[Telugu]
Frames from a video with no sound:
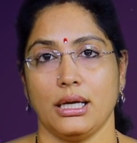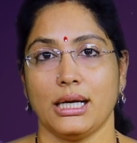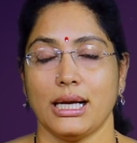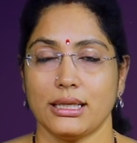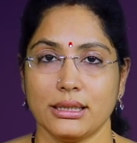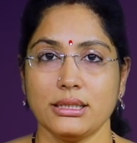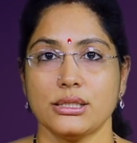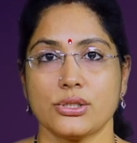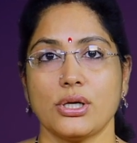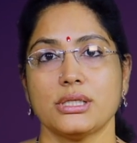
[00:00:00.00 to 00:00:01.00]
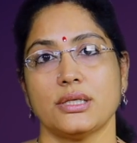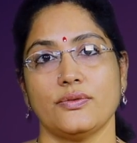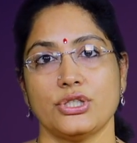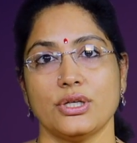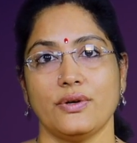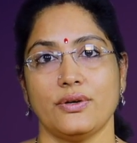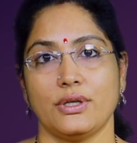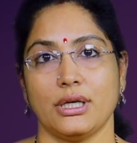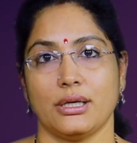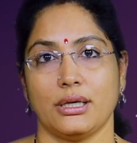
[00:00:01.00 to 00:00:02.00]
ఇక్కడ అర్థం చేసుకోవాల్సిన విషయం
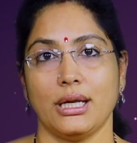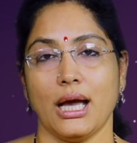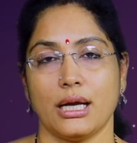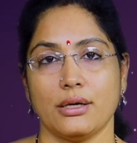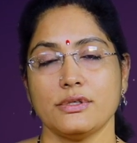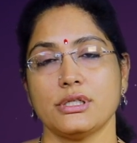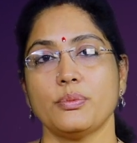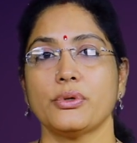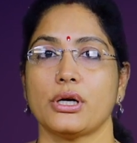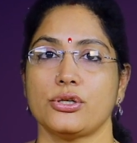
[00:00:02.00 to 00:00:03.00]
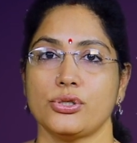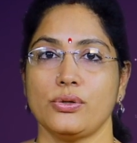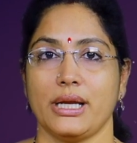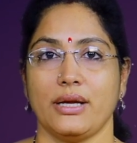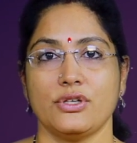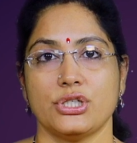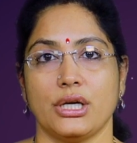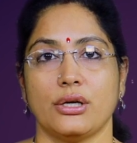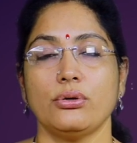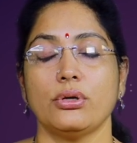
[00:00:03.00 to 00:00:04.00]
ఏమిటి అని అంటే అనవసరపు ఖర్చులు అనేవి
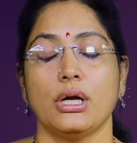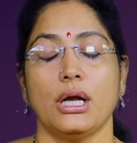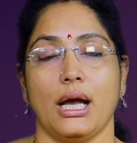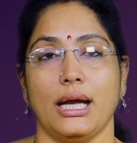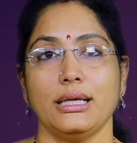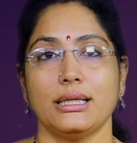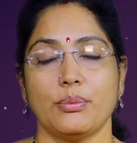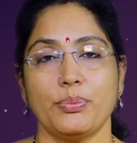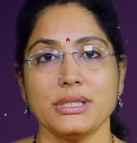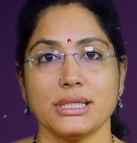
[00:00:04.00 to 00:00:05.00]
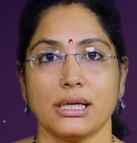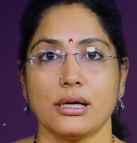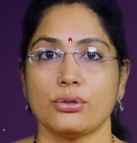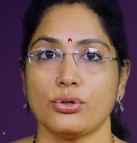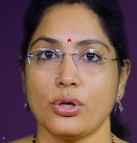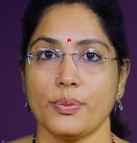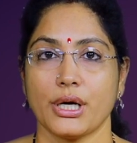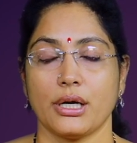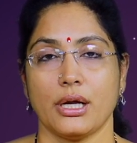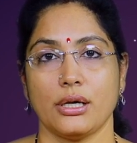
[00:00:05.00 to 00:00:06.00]
చేయరు అయితే తప్పనిసరిగా
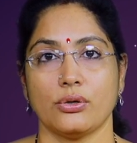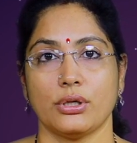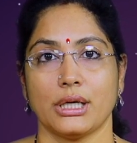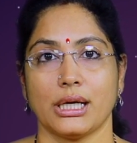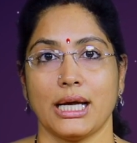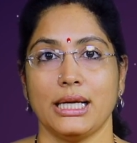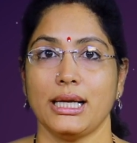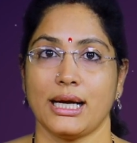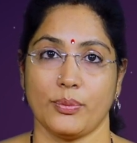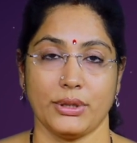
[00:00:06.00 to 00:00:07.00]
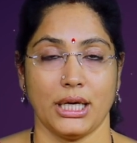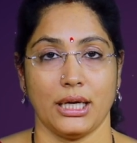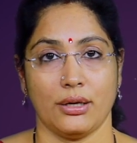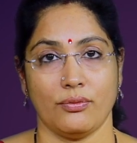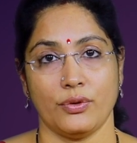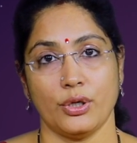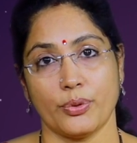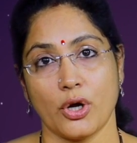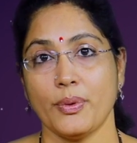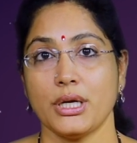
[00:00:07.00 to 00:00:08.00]
గృహోపకరణాలు కొనటం కానీ లేకపోతే వీళ్ళు
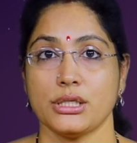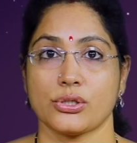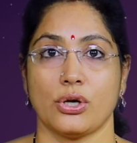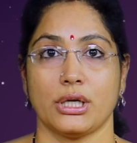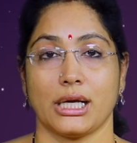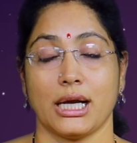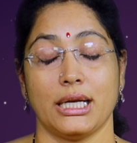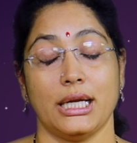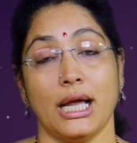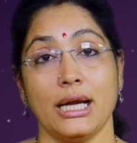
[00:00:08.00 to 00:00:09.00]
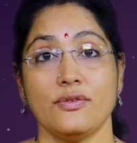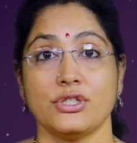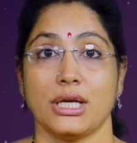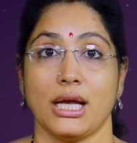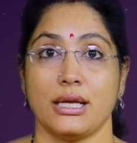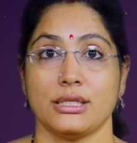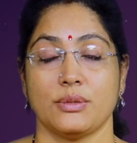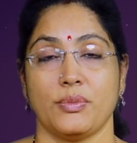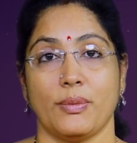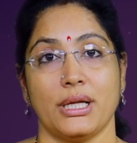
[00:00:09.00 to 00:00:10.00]
ప్రాపర్టీస్ కొనటం కానీ ఇలాంటివి చేయాలని
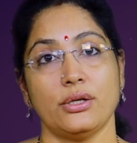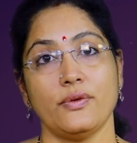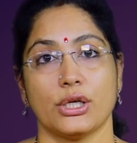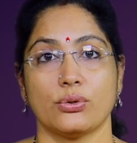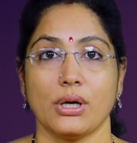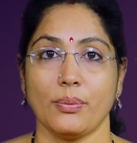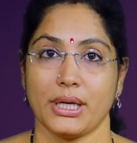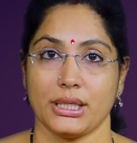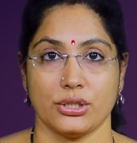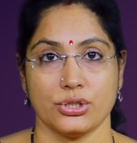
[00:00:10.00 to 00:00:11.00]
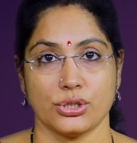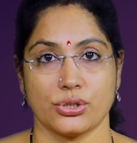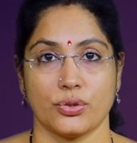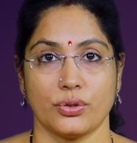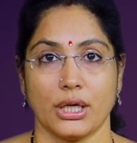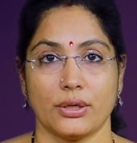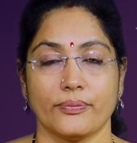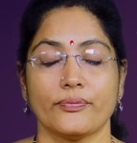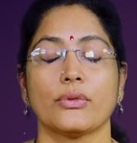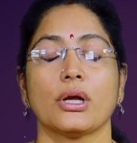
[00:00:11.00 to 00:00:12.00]
చెప్పి మాత్రం ఎక్కువగా ప్రయత్నం చేస్తూ ఉంటారు
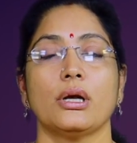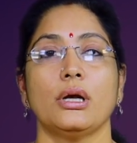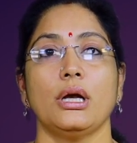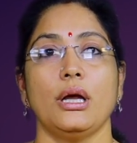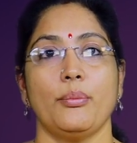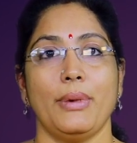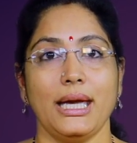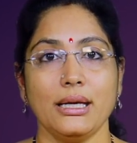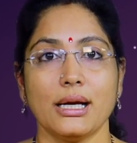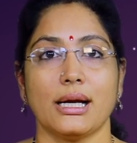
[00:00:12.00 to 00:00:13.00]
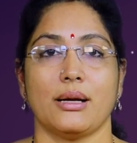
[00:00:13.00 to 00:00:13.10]
మెయిన్గా